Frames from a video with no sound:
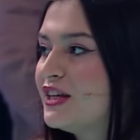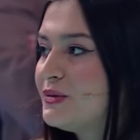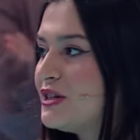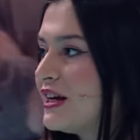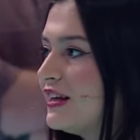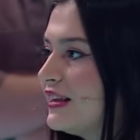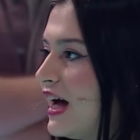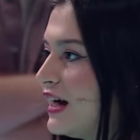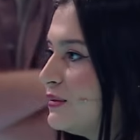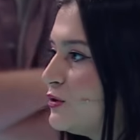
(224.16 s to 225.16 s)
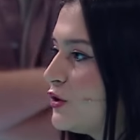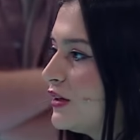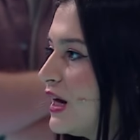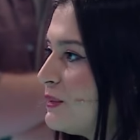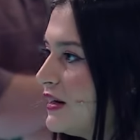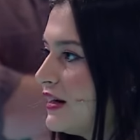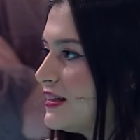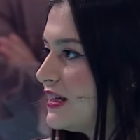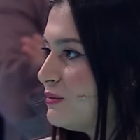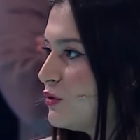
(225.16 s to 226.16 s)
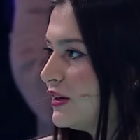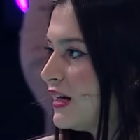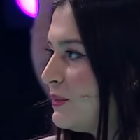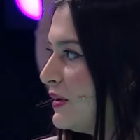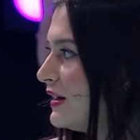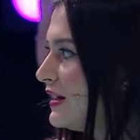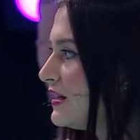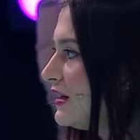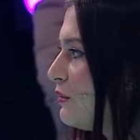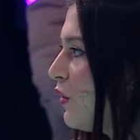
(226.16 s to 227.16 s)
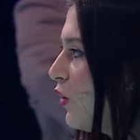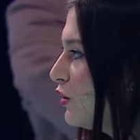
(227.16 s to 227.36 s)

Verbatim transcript: Hiçbir şekilde derdim şu kadar para kazanayım, bu kadar para kazanayım